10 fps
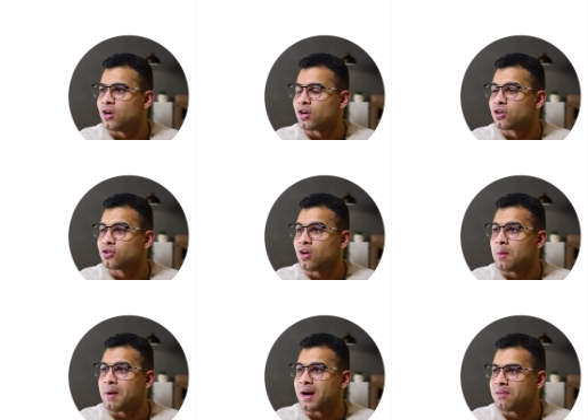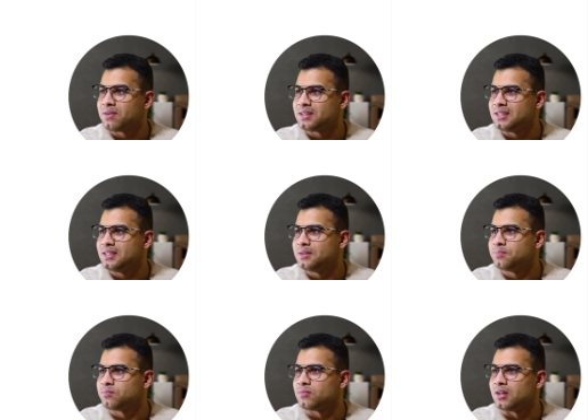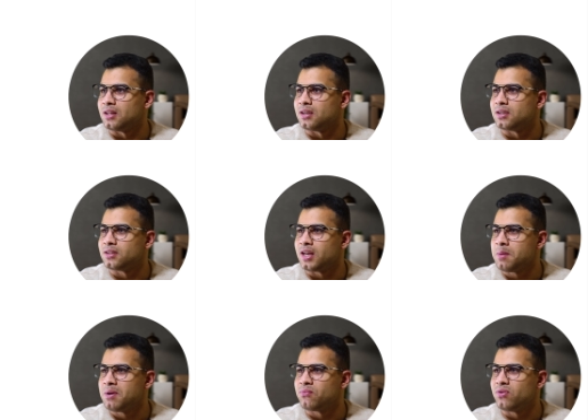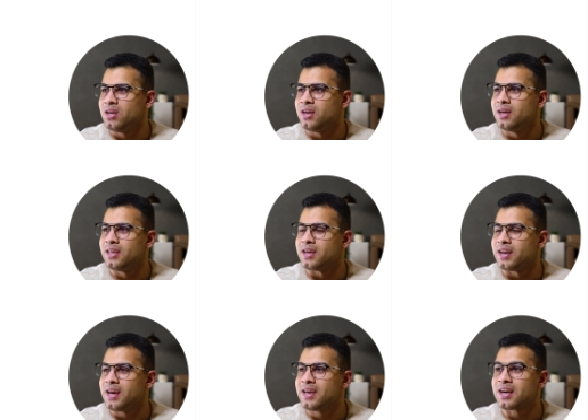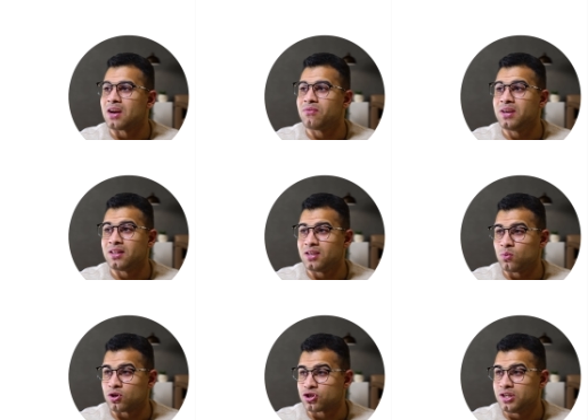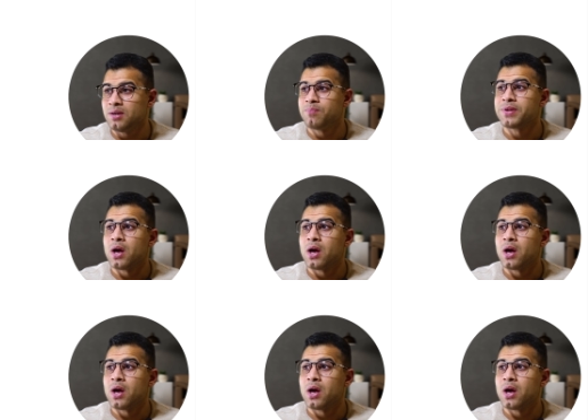انقطاع معرفتي تقريبا في يناير 2022